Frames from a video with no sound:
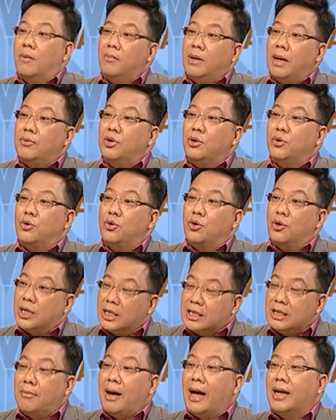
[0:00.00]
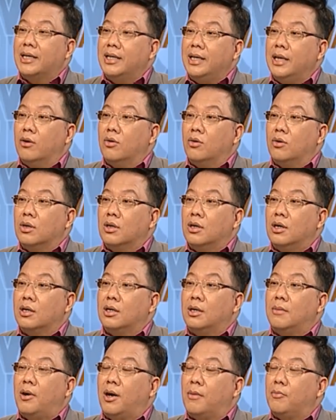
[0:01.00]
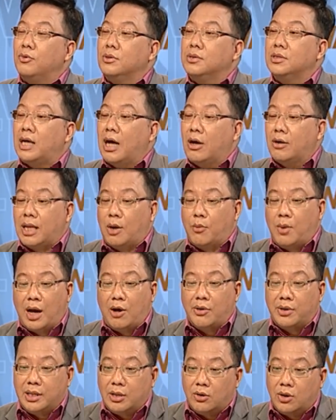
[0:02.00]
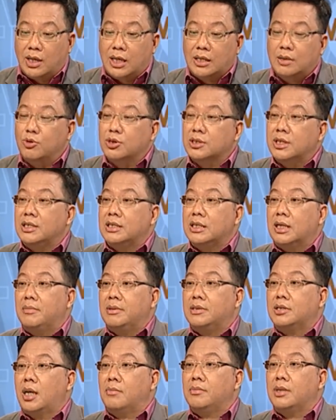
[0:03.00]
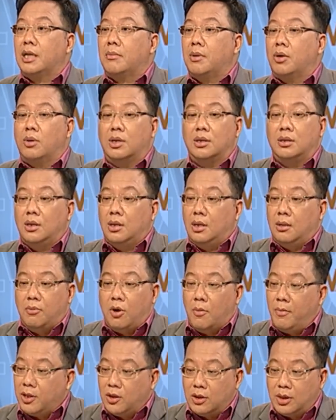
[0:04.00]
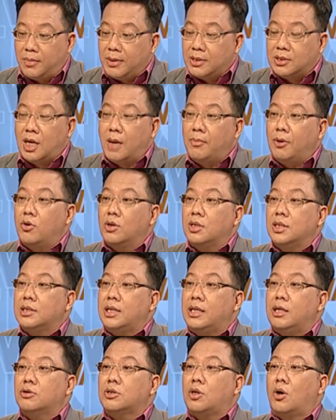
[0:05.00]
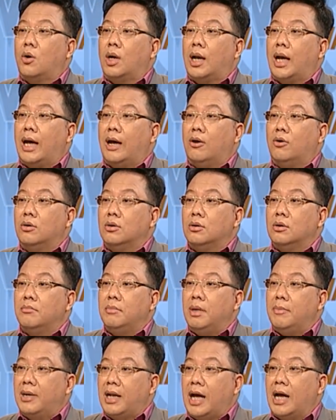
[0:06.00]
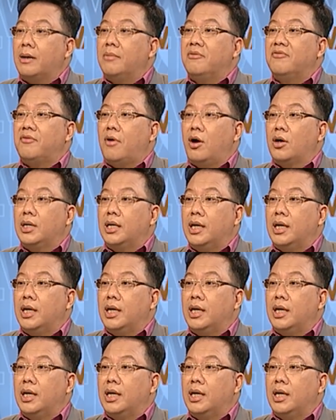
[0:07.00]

มรับด้วยว่าคนของรัฐบาลเกี่ยว แล้วก็พอผู้สื่อข่าวถามว่าเอาเกี่ยวแล้วรัฐมนตรีจะรับผิดชอบยังไงก็บอกว่าผมไม่ต้องรับผิดชอบเพราะคนที่ตีเขาโตแล้ว มีปัญหาก็ไปฟ้องกัน